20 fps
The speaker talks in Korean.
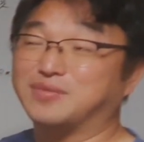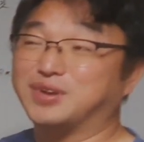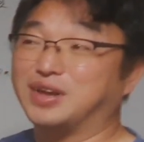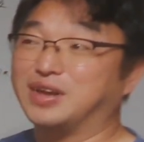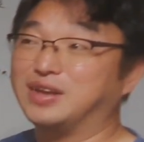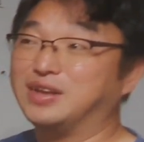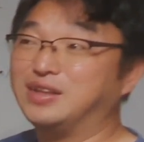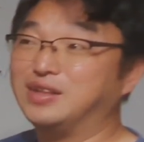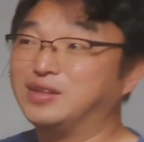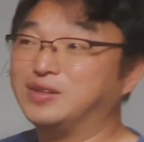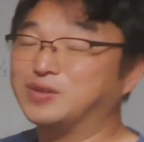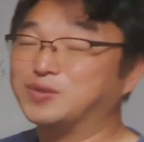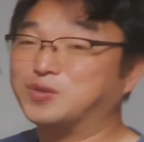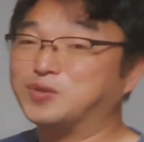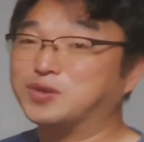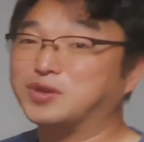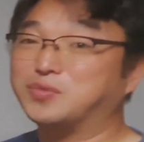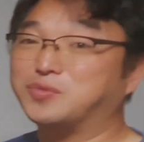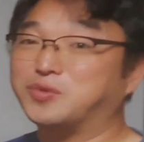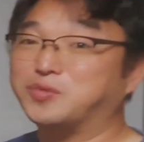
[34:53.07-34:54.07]
아마
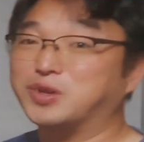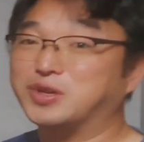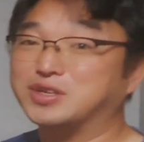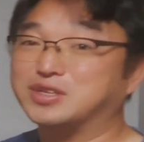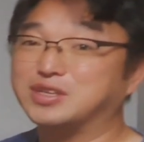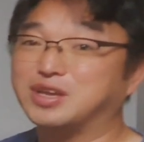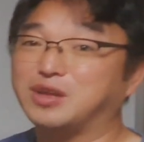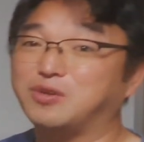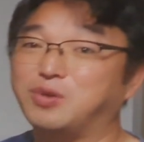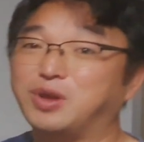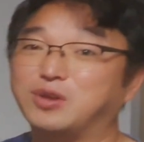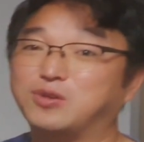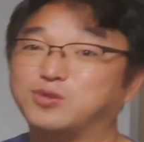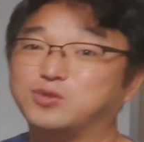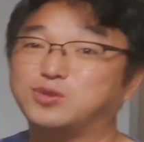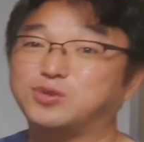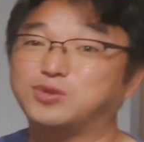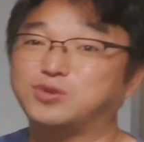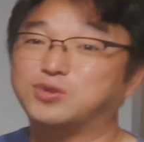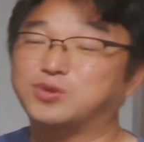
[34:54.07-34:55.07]
거기 보면 그게
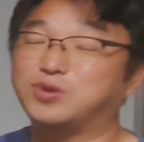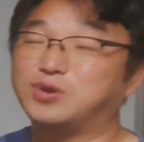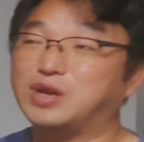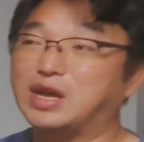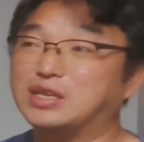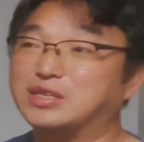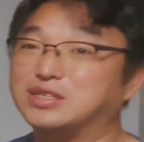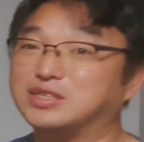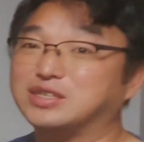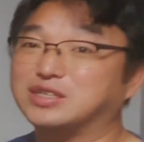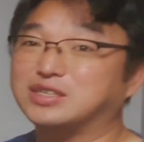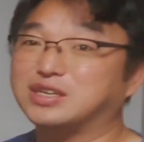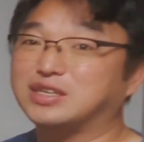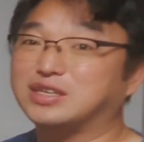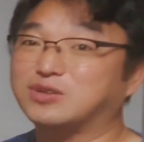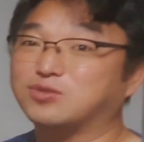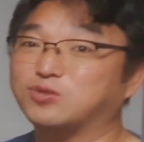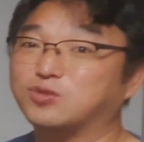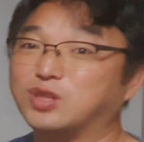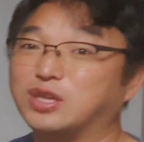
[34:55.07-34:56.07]
회로적으로 안전장치가
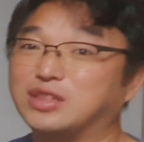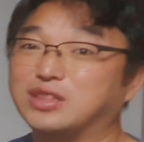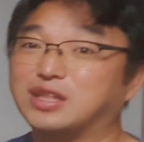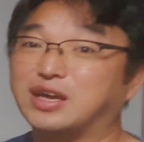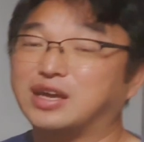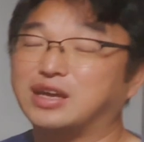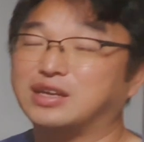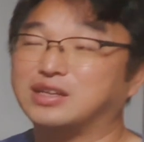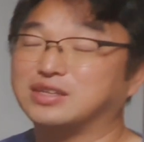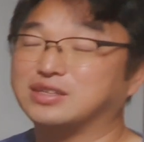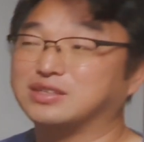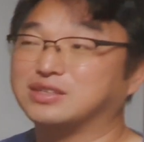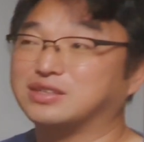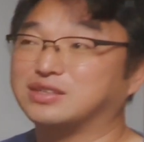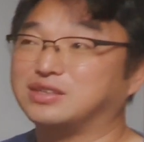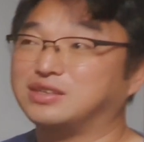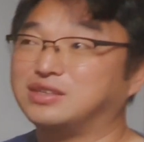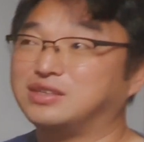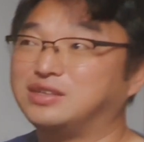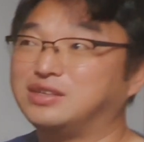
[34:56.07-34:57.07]
작동돼 있다라는
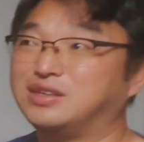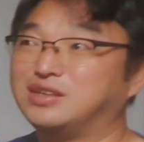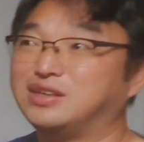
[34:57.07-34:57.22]
거